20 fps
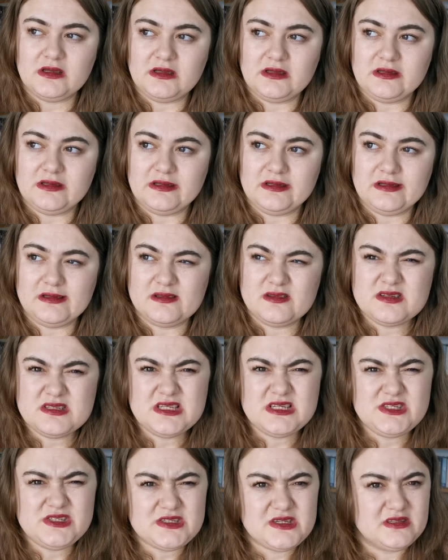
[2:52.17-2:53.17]
E, to
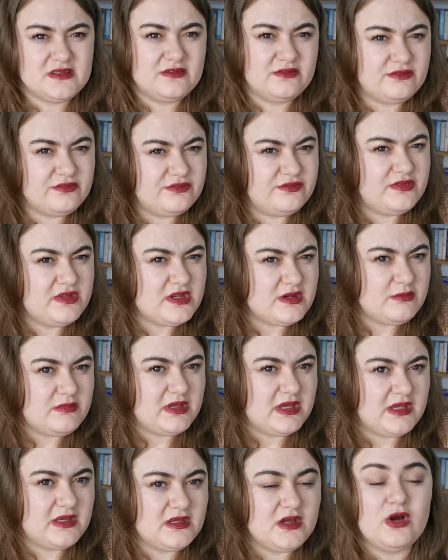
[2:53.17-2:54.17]
znaczy, kiedy w
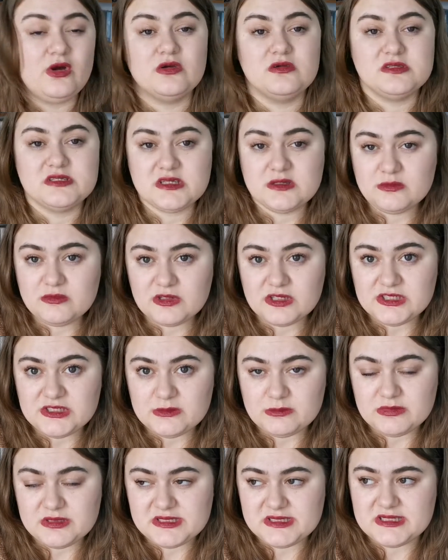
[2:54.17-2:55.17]
firmie, o i zajmuje
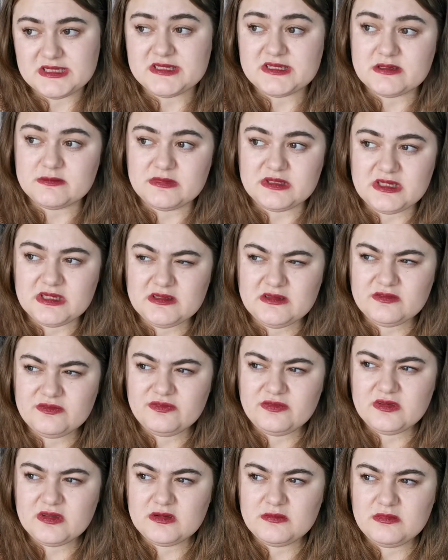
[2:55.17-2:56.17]
się biznesem, i kiedy
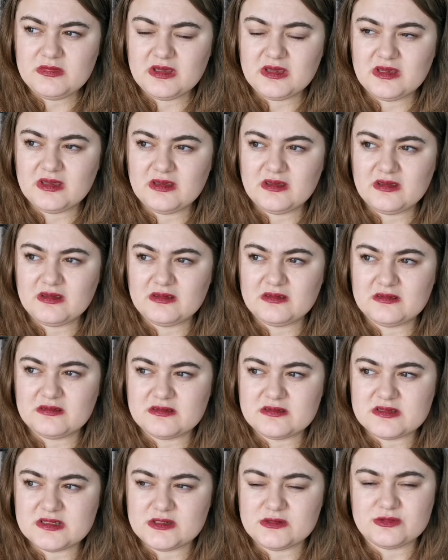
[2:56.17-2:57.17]
w firmie,
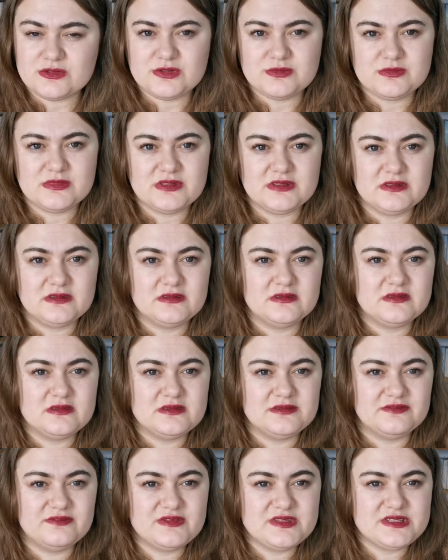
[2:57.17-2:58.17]
e, załóżmy,
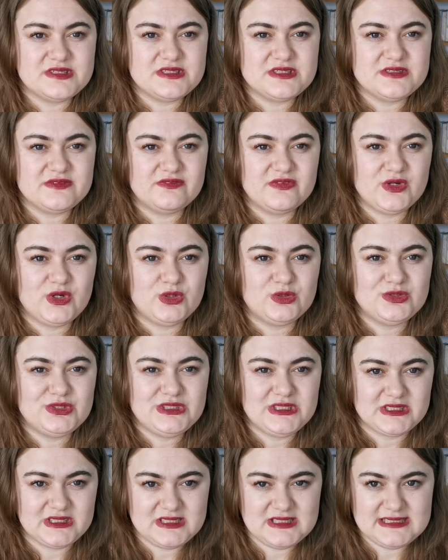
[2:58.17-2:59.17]

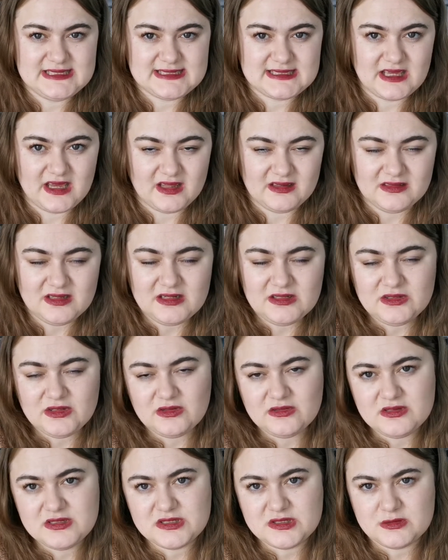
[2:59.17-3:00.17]
wychodzi jakiś skandal,
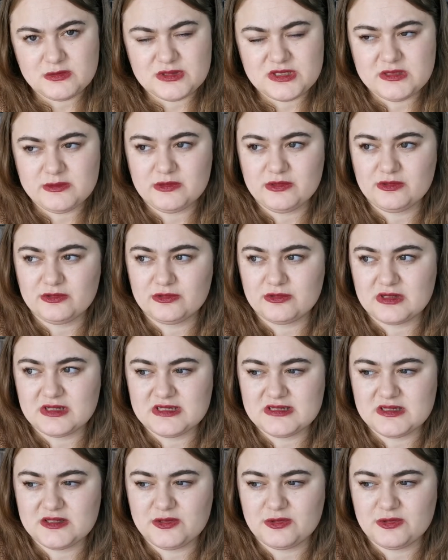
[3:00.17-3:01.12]
to on jest tą osobą, która jest